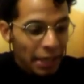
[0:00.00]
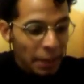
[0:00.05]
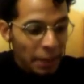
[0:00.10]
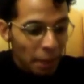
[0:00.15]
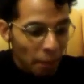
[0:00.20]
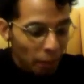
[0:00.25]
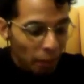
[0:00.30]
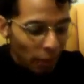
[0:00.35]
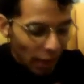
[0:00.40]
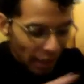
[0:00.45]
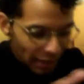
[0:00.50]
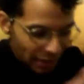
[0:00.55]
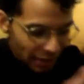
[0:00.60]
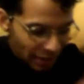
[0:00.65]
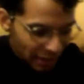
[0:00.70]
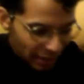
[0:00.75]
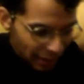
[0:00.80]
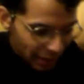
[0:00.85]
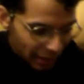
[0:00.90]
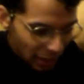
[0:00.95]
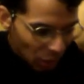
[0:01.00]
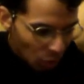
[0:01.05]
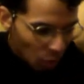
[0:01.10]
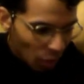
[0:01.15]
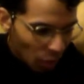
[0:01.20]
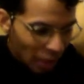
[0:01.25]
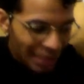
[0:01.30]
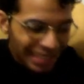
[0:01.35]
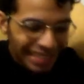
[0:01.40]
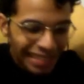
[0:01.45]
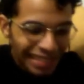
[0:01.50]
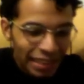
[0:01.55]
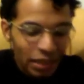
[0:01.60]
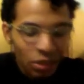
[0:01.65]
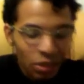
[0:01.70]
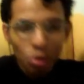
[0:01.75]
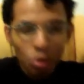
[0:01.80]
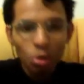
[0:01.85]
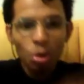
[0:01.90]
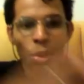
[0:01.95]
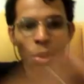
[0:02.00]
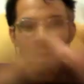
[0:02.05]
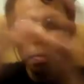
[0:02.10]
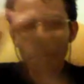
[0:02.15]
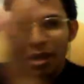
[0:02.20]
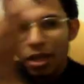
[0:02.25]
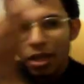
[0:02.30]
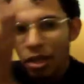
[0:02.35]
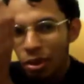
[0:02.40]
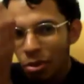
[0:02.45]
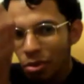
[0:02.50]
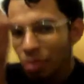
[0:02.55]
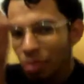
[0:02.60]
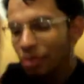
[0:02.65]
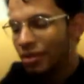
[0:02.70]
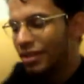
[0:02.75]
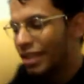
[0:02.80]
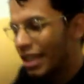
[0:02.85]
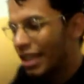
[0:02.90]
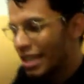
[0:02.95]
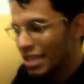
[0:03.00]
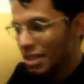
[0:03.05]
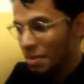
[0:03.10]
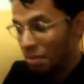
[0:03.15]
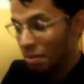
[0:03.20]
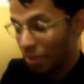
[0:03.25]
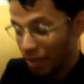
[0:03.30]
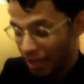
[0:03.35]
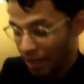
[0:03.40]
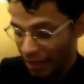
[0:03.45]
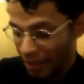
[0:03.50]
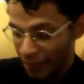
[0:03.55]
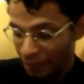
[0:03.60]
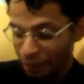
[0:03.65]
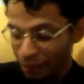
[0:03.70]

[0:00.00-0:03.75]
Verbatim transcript: e passe então a ser domínio da Espanha.